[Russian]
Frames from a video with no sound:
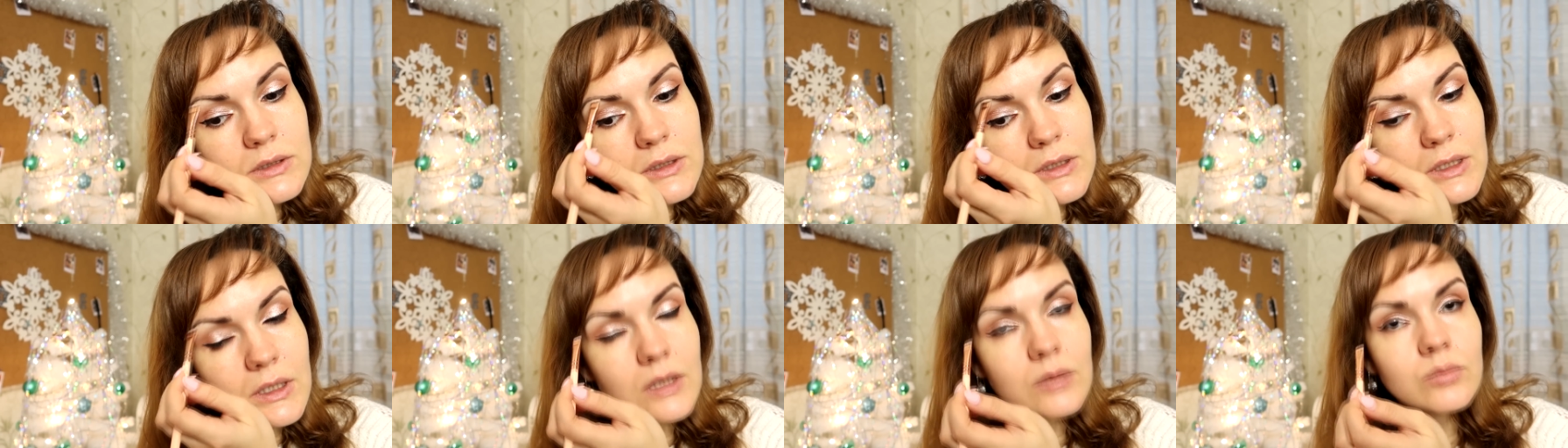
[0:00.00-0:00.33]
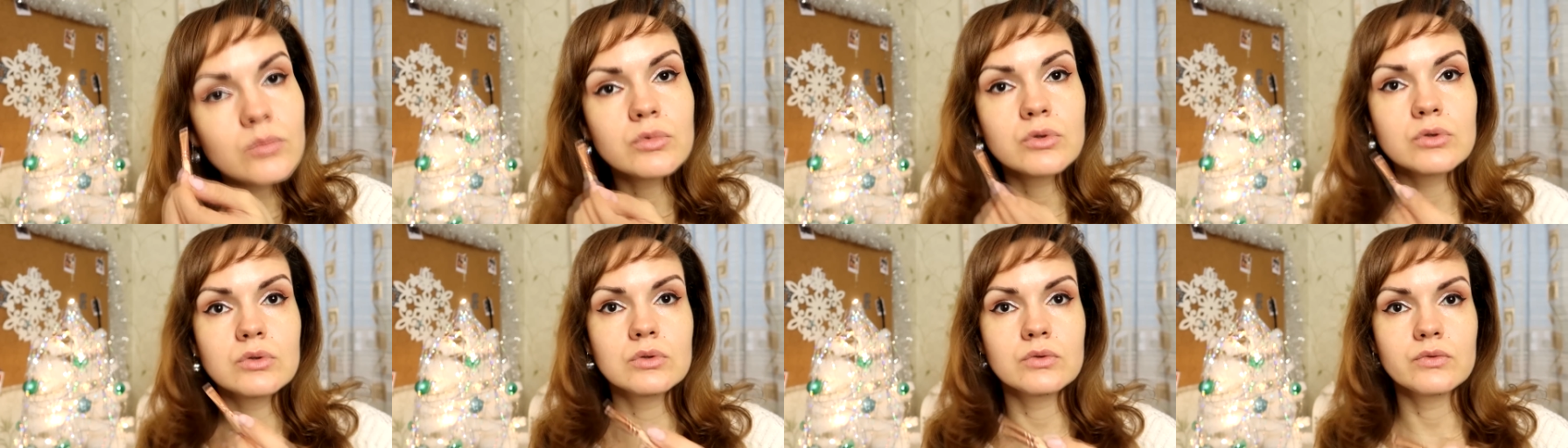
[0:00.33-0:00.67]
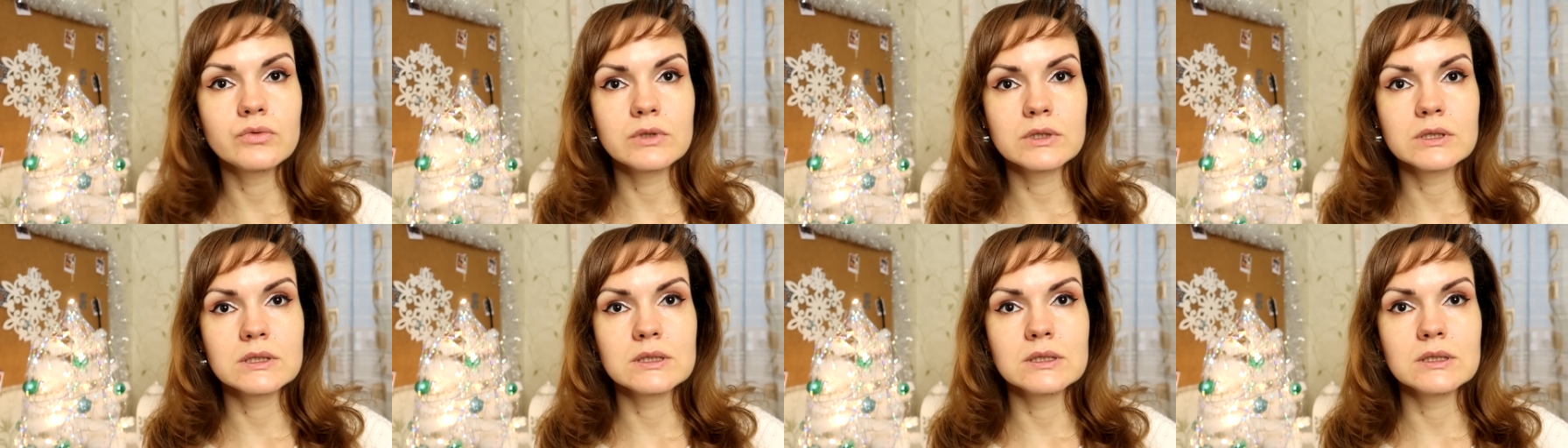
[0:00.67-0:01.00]
и я им буду
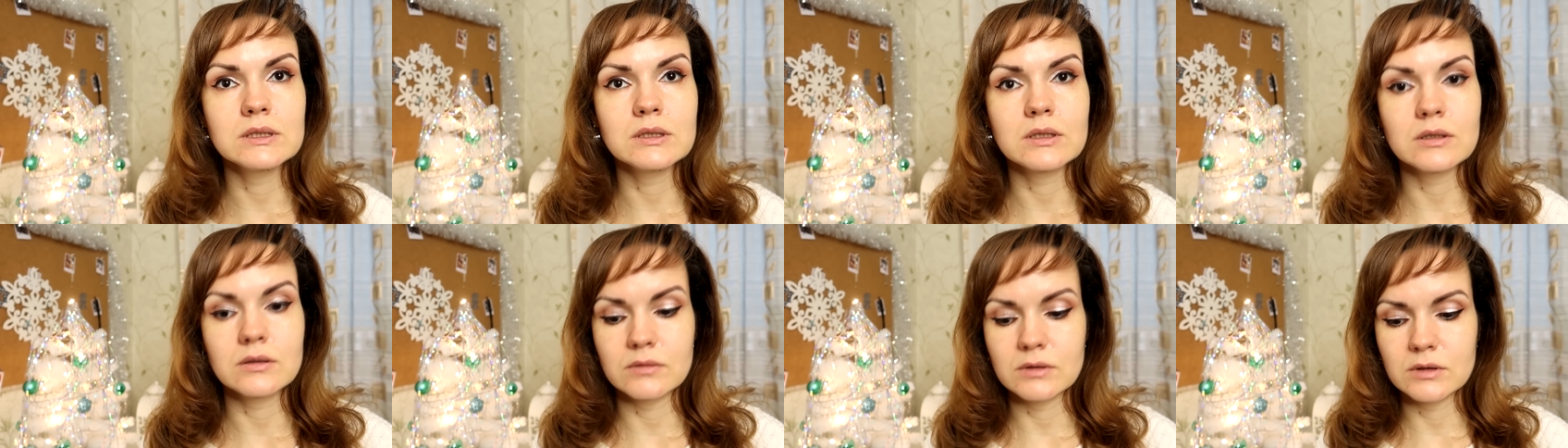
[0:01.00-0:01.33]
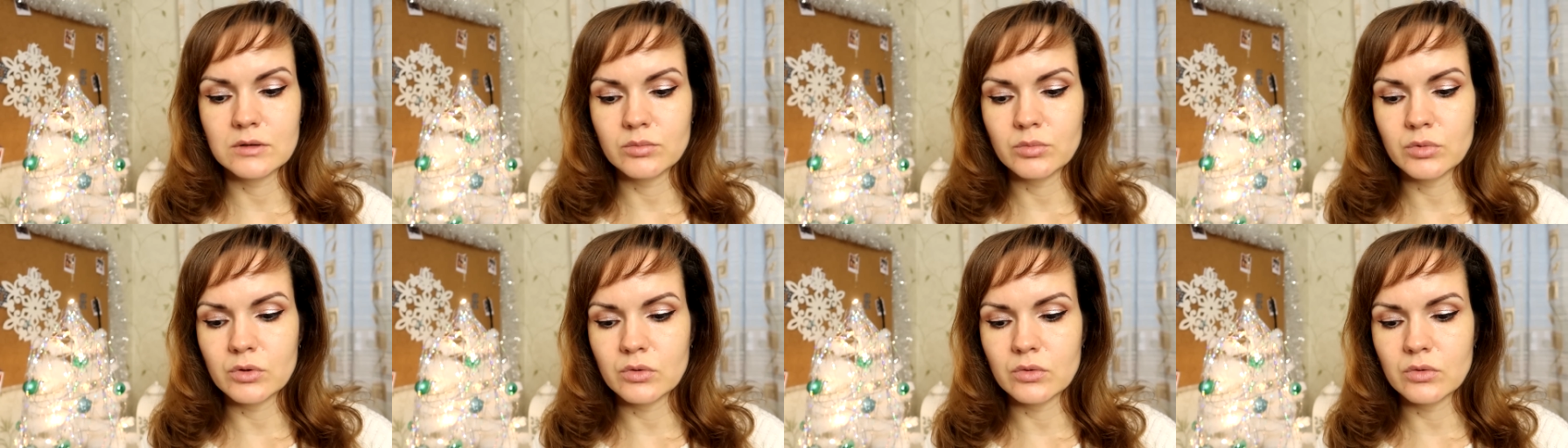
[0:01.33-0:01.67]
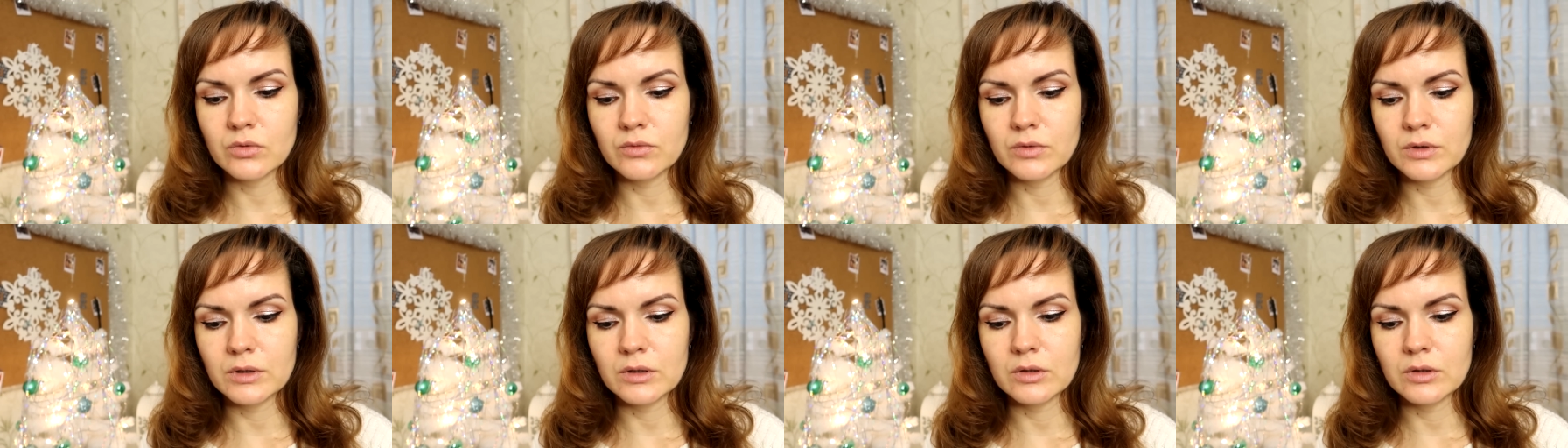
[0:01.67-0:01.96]
фиксировать брови.